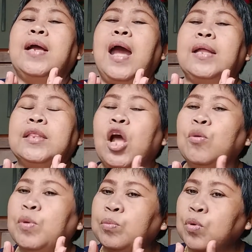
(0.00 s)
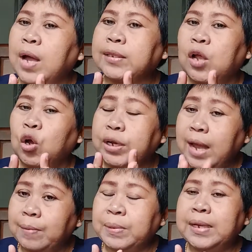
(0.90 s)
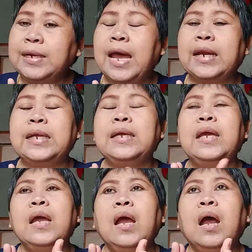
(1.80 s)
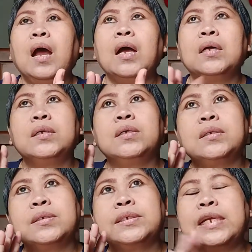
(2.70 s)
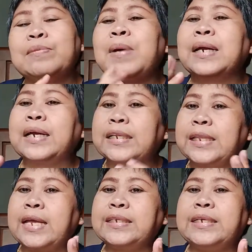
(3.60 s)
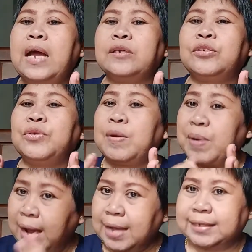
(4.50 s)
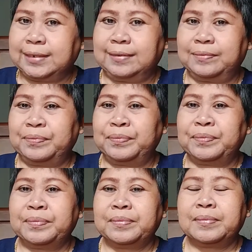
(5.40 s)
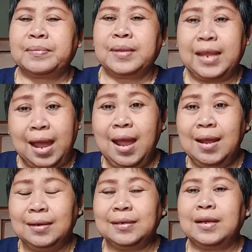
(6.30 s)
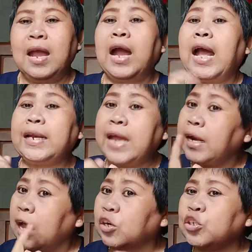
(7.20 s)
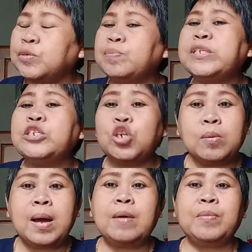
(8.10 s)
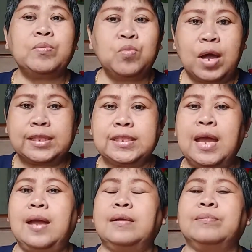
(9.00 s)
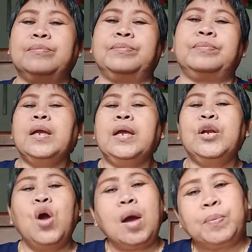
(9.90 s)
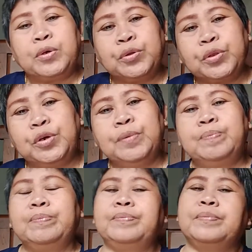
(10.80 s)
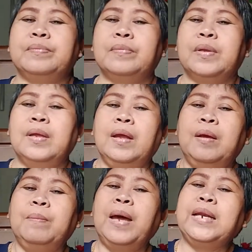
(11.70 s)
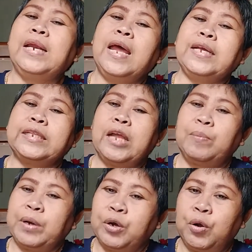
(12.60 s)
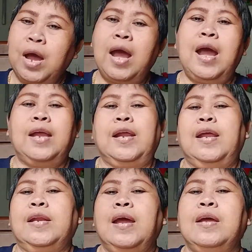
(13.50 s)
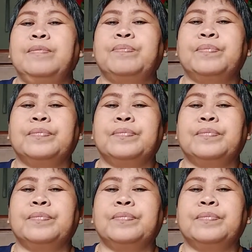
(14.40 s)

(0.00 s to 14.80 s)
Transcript: atau membuat origami dari selembar kertas yang sudah bekas. Ya, kalian harus mencoba membuatnya. Doa penutup. Marilah kita berdoa anak-anak.